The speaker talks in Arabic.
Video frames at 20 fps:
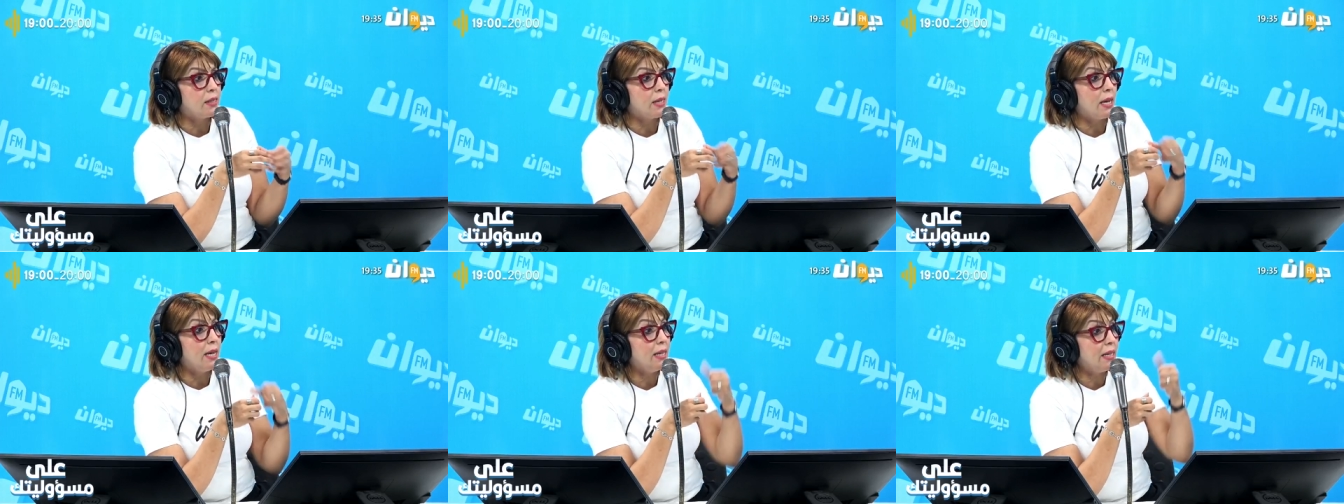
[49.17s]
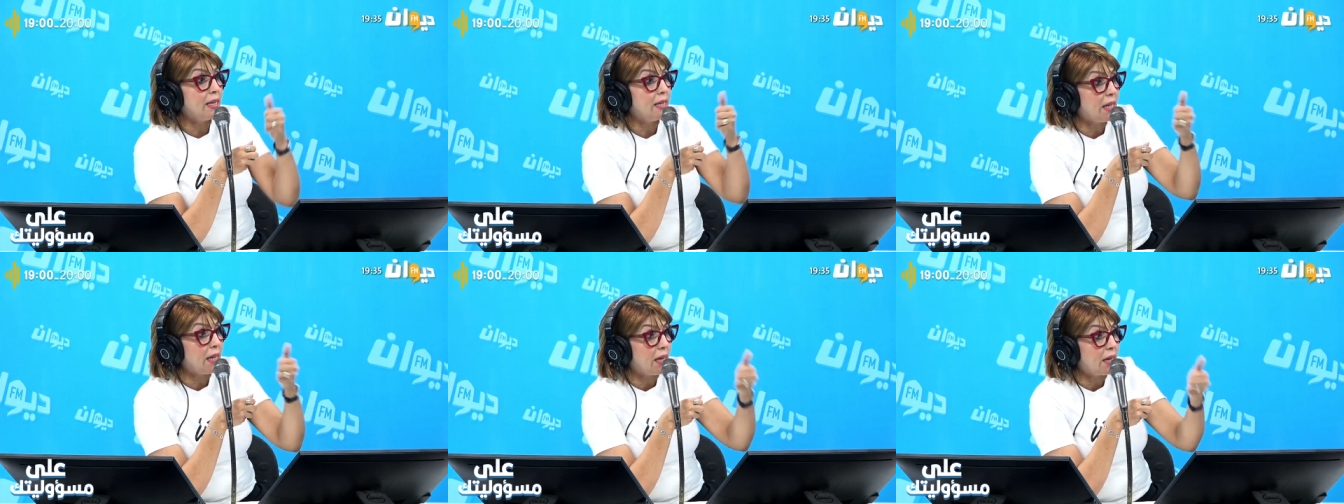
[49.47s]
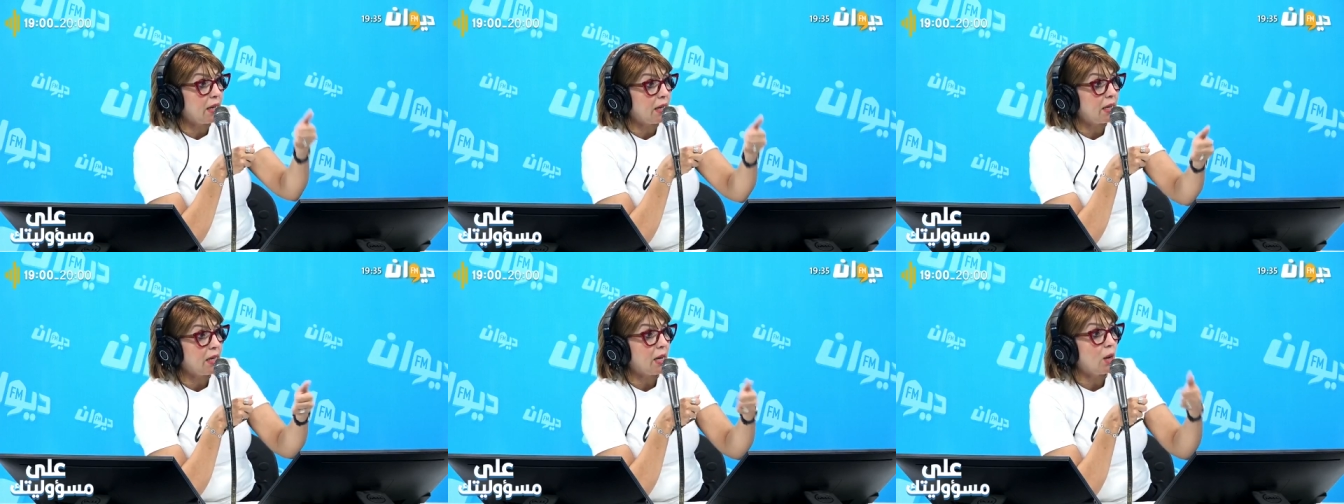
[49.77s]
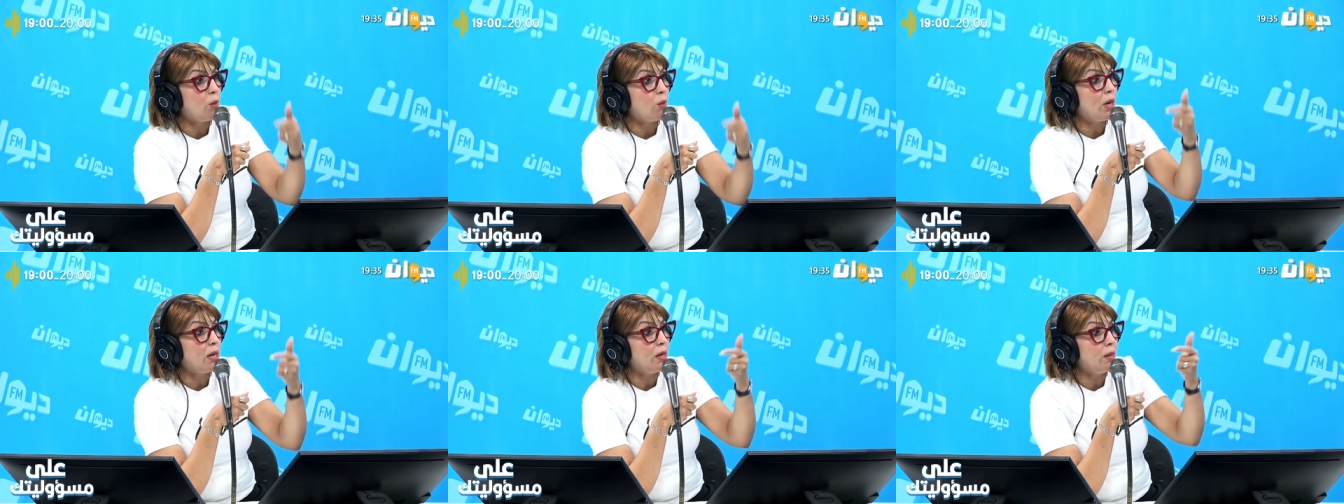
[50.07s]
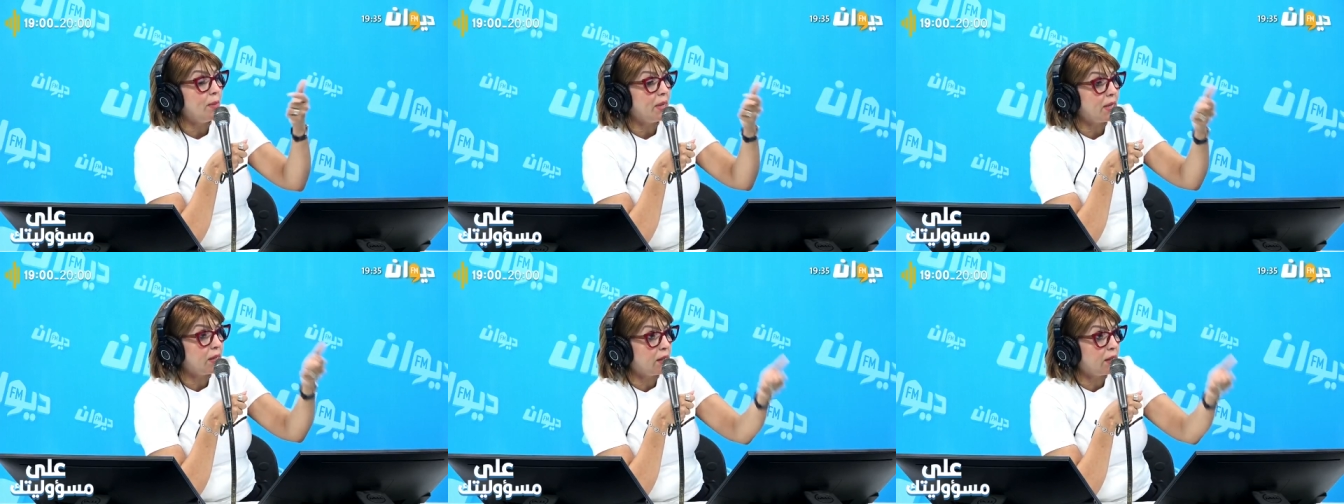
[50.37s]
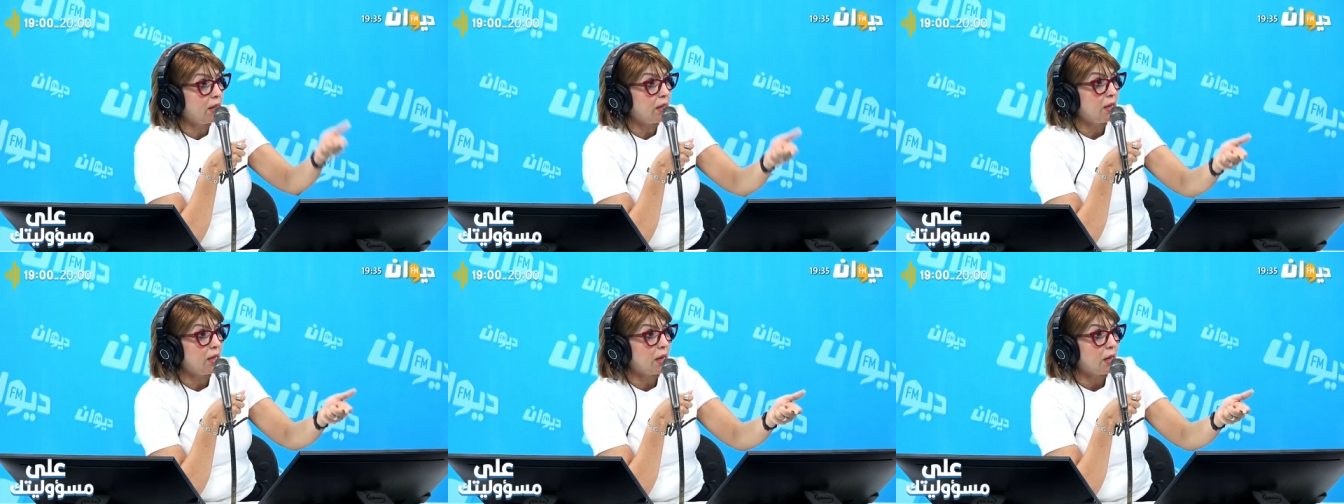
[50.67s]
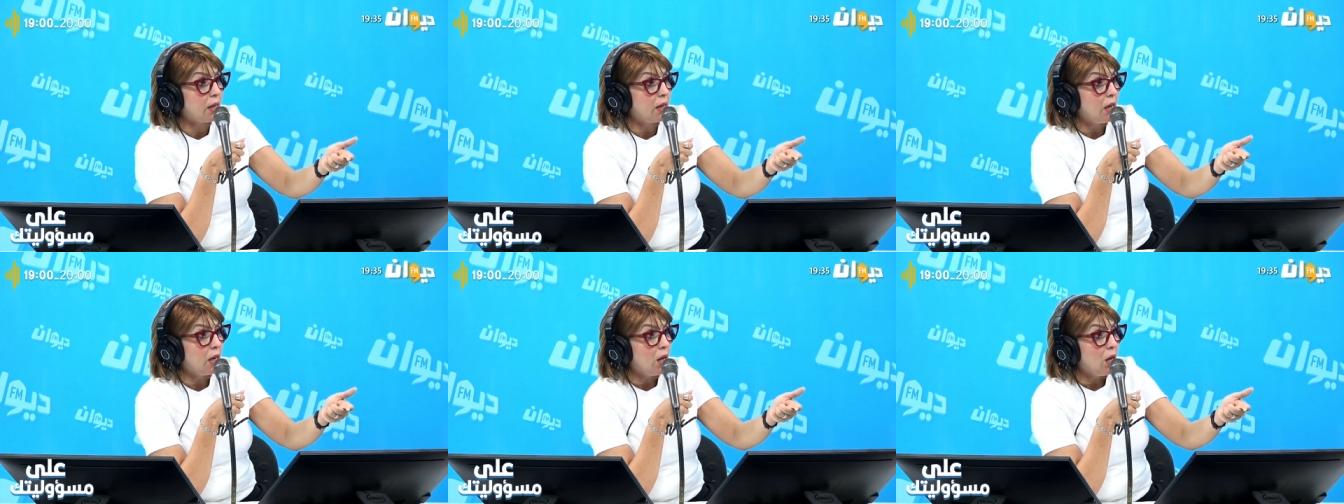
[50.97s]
ظروف العمل والماديه